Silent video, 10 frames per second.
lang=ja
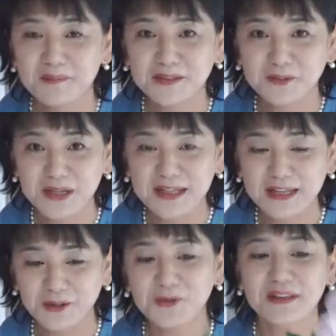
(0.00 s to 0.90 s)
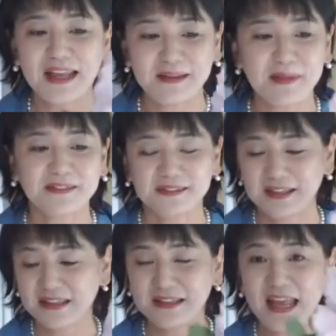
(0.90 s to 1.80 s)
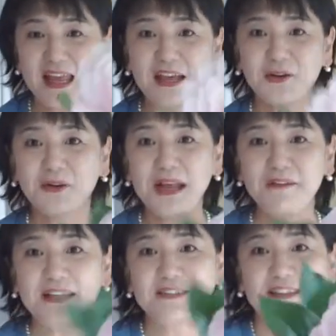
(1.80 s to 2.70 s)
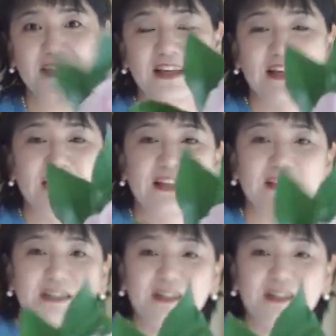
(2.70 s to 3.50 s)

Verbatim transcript: まあ、それで撮っています。でこれはですね「